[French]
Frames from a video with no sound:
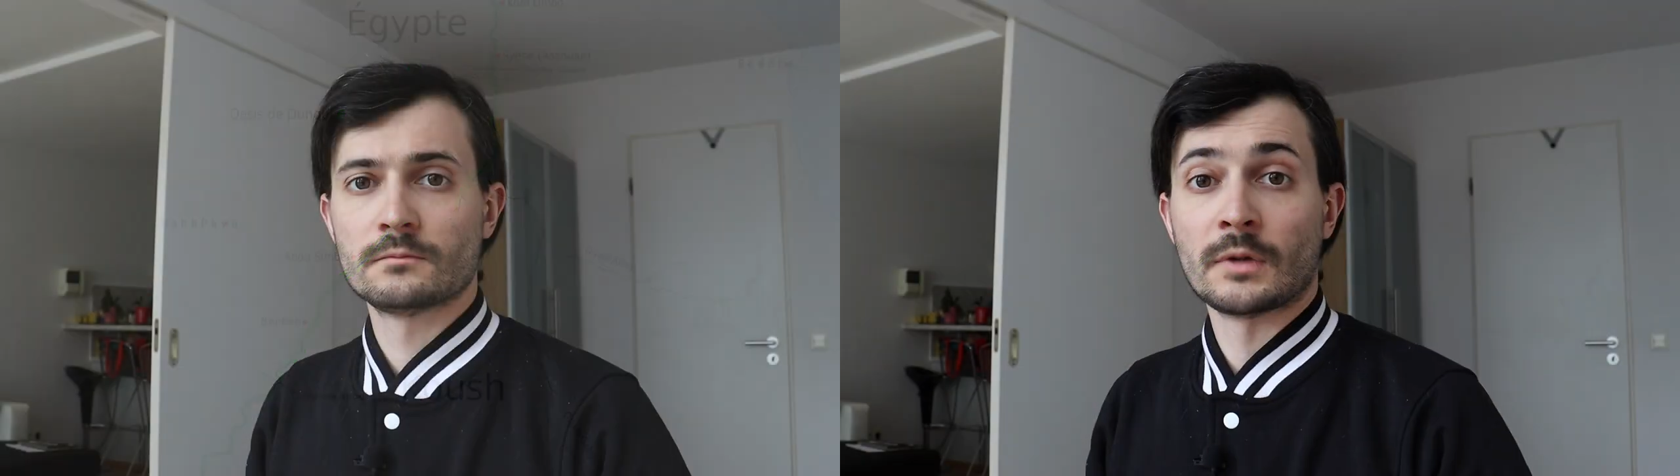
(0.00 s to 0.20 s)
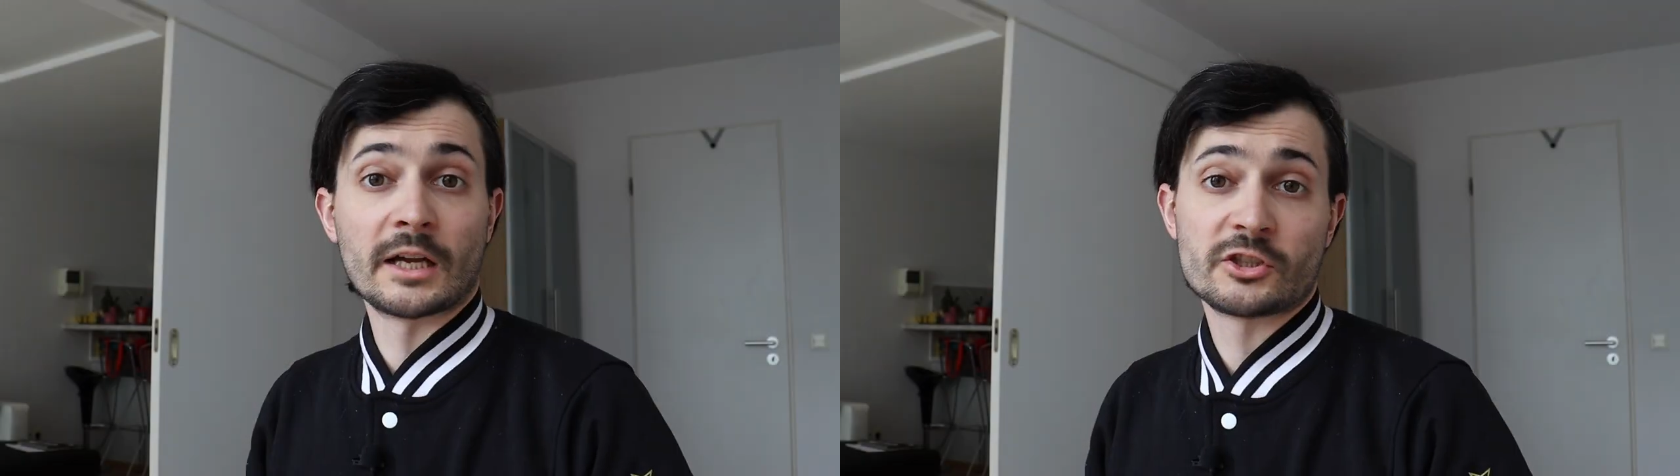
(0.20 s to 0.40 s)

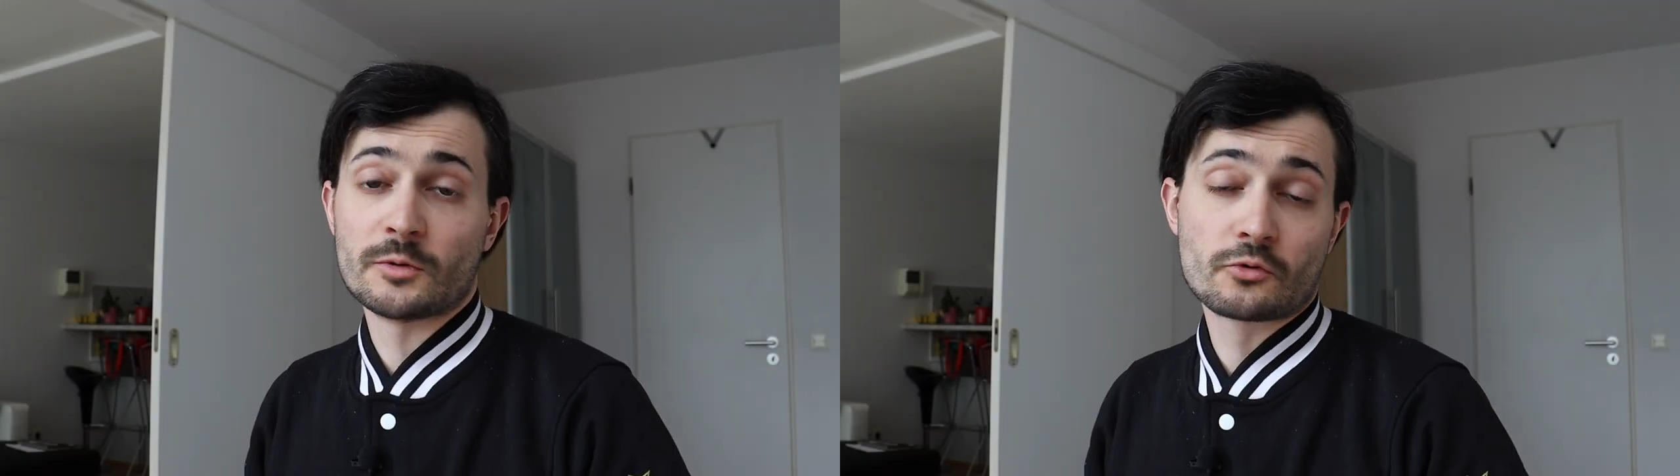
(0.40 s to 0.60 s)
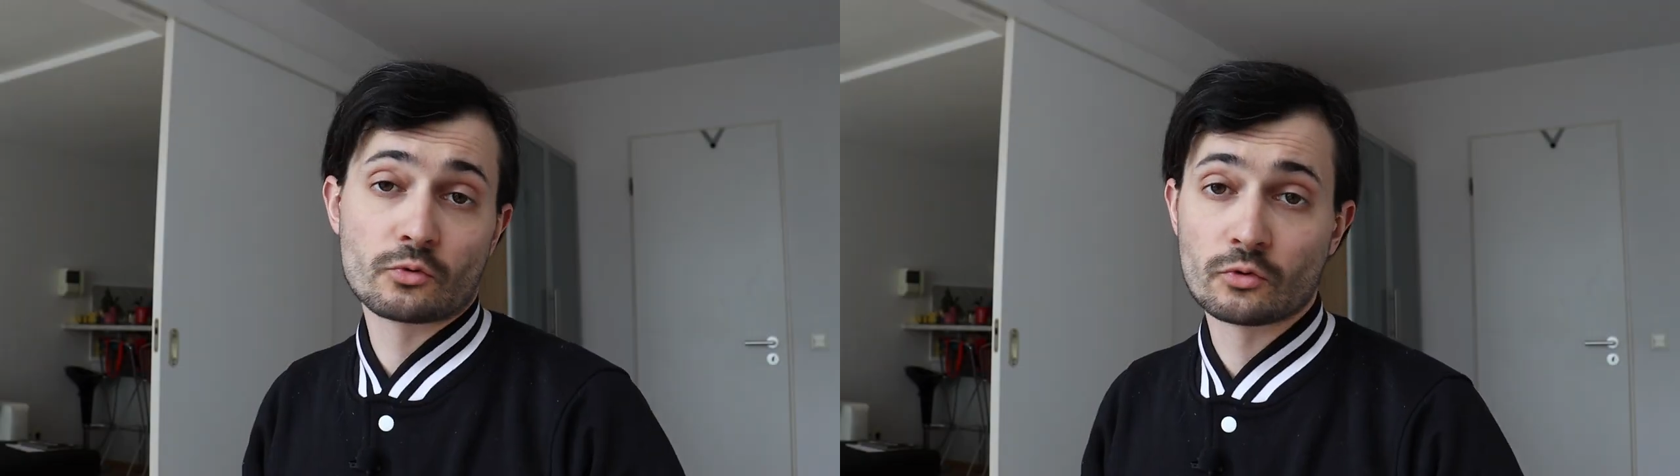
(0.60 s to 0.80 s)

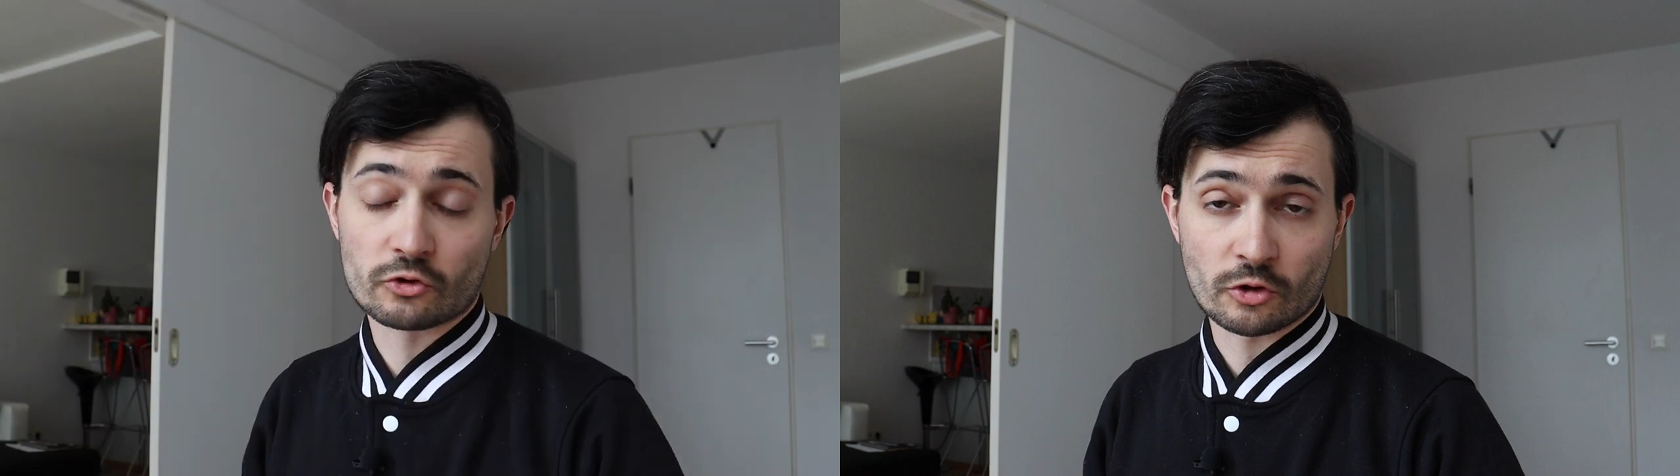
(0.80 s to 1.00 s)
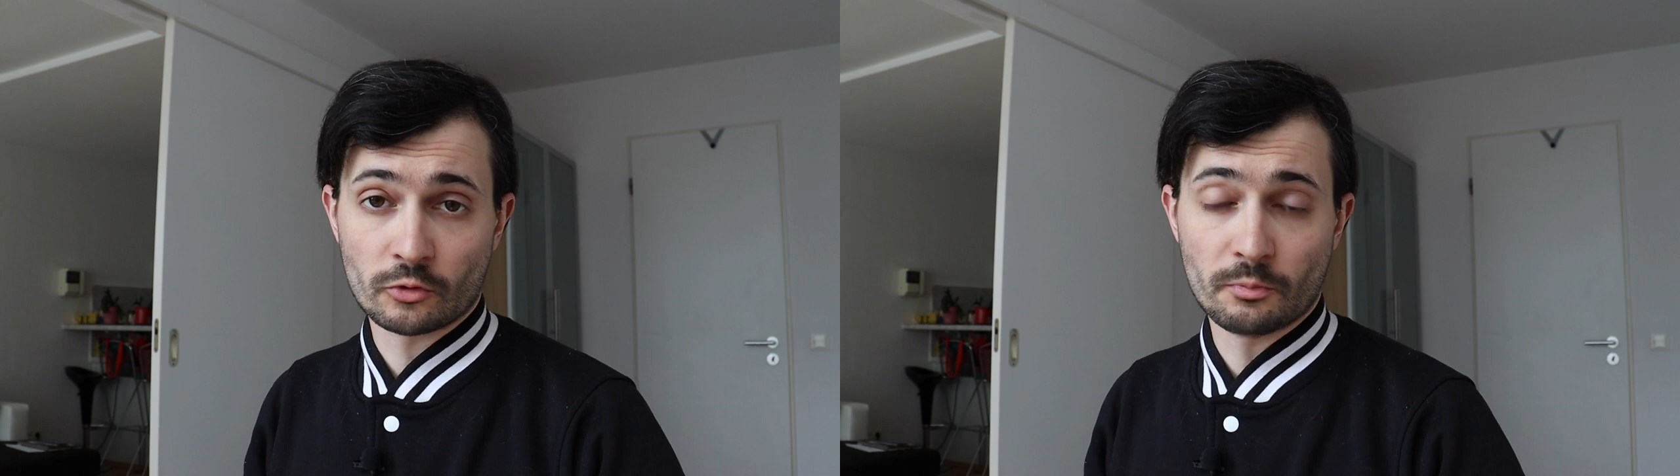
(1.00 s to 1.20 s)
Hatshepsut ne
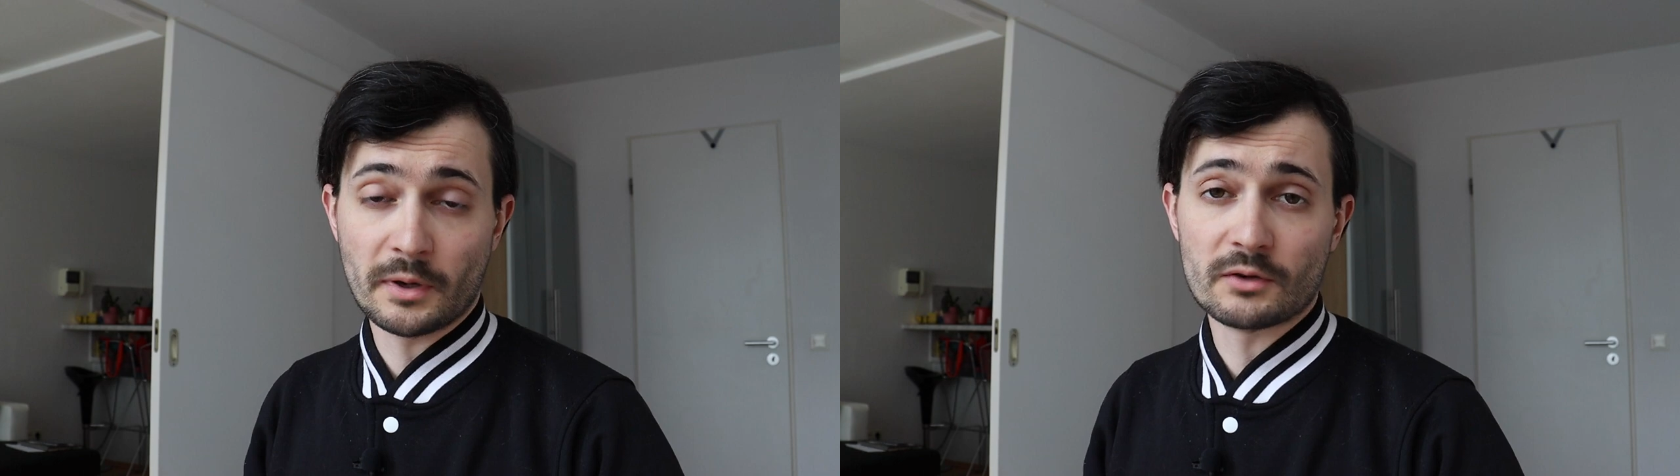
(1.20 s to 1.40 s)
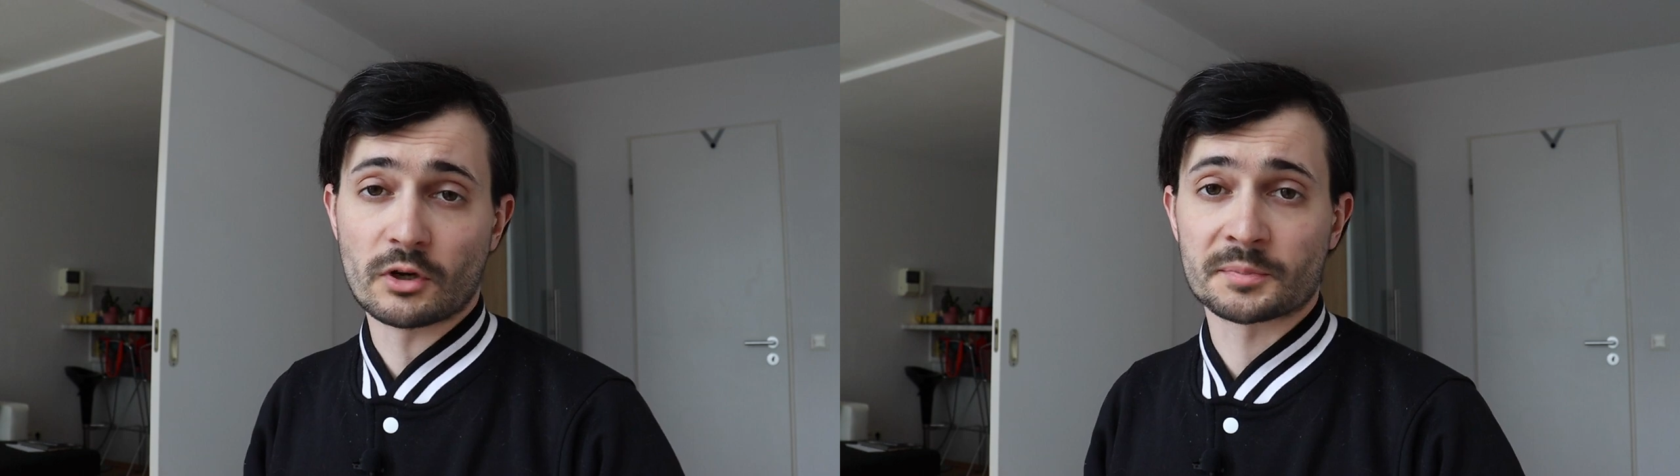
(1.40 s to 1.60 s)
semble pas avoir